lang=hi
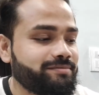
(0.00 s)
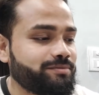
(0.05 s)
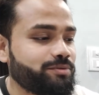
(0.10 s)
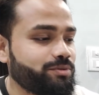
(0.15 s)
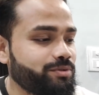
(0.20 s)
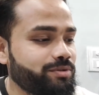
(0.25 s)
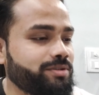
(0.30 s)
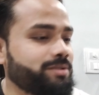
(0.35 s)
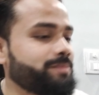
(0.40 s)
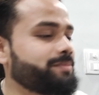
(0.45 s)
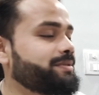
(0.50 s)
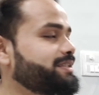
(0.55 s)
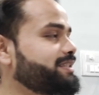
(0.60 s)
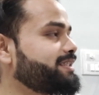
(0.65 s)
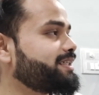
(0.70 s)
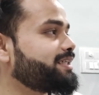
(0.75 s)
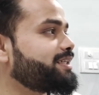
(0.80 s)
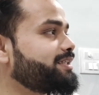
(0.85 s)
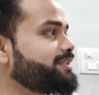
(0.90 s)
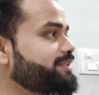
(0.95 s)
तो समझ नहीं
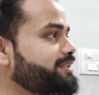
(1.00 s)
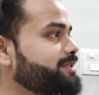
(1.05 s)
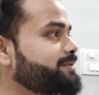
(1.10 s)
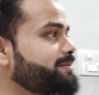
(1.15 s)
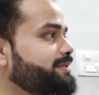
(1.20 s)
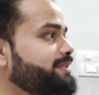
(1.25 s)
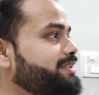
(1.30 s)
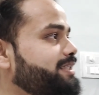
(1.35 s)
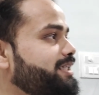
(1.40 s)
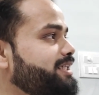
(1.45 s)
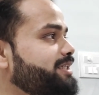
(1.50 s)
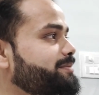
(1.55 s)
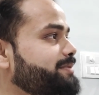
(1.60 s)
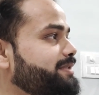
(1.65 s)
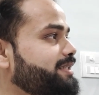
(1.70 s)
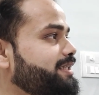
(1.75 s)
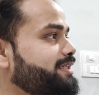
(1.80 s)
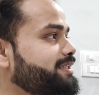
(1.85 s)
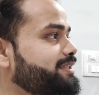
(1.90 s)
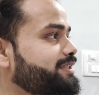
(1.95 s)
आ रहा इतनी बड़ी दाढ़ी में
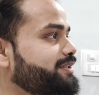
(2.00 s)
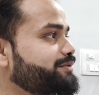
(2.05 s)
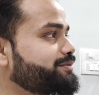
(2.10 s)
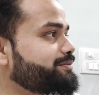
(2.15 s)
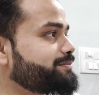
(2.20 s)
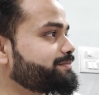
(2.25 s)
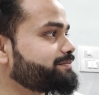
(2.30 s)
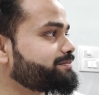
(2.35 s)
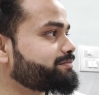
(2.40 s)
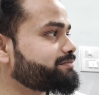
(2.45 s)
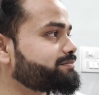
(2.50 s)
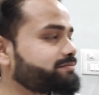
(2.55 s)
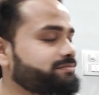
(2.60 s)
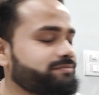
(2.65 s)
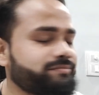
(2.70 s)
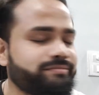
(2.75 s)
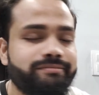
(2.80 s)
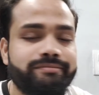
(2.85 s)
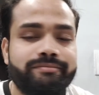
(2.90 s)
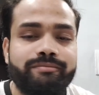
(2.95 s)
क्या निकालू
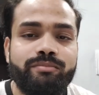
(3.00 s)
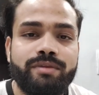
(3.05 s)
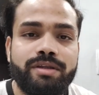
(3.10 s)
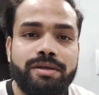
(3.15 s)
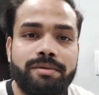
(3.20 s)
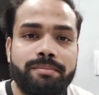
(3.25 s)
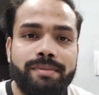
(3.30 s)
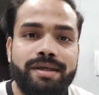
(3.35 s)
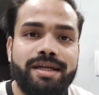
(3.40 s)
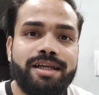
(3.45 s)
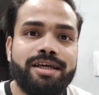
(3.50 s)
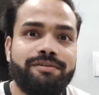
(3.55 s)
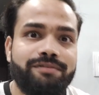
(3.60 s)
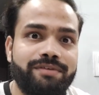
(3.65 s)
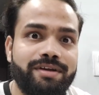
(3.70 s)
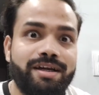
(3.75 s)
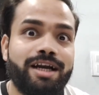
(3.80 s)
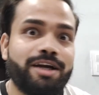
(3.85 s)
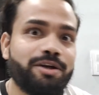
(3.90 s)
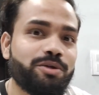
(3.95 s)
मैंने
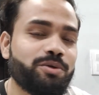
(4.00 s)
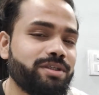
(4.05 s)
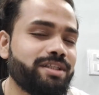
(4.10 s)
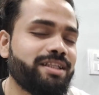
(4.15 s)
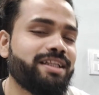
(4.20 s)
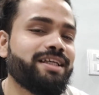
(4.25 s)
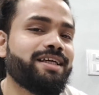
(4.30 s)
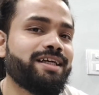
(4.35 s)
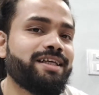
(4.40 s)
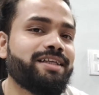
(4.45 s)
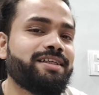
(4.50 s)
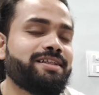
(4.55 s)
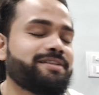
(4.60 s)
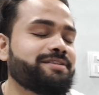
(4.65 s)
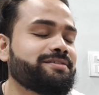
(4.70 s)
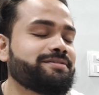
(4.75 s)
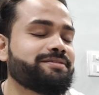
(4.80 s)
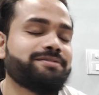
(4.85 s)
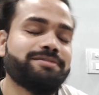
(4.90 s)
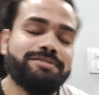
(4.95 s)
विराट कोहली देखा है ना
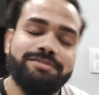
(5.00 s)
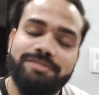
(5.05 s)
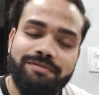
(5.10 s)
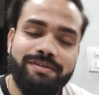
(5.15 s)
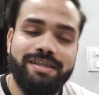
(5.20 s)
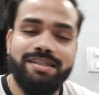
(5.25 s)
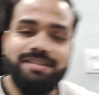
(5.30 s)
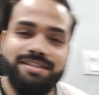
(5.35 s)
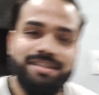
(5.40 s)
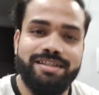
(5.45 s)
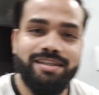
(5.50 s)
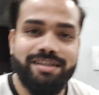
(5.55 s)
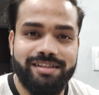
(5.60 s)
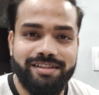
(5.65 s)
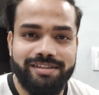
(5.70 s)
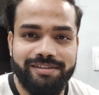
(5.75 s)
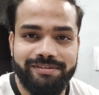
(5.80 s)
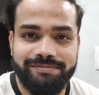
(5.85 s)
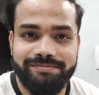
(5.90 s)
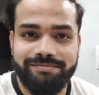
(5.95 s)
वैसे ही कर
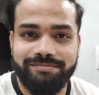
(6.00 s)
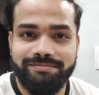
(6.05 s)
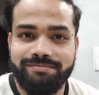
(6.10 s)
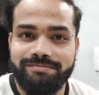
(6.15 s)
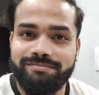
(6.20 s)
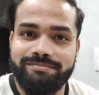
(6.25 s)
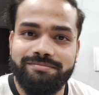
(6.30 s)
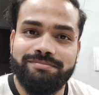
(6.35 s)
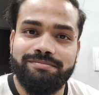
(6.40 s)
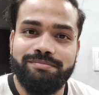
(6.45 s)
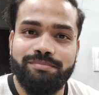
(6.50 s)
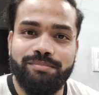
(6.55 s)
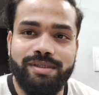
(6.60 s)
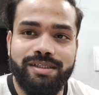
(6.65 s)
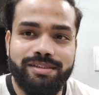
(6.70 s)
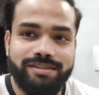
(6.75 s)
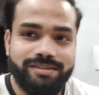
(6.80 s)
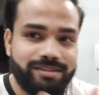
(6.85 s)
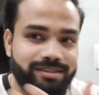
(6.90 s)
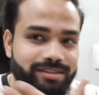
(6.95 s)
दे
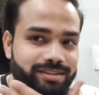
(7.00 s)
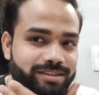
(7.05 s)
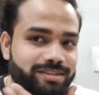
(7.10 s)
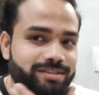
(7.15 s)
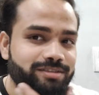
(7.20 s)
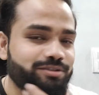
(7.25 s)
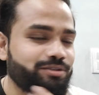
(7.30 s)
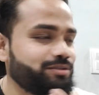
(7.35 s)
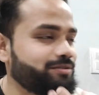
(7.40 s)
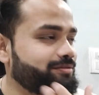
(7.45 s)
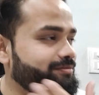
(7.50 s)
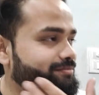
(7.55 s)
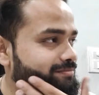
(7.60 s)
बस तो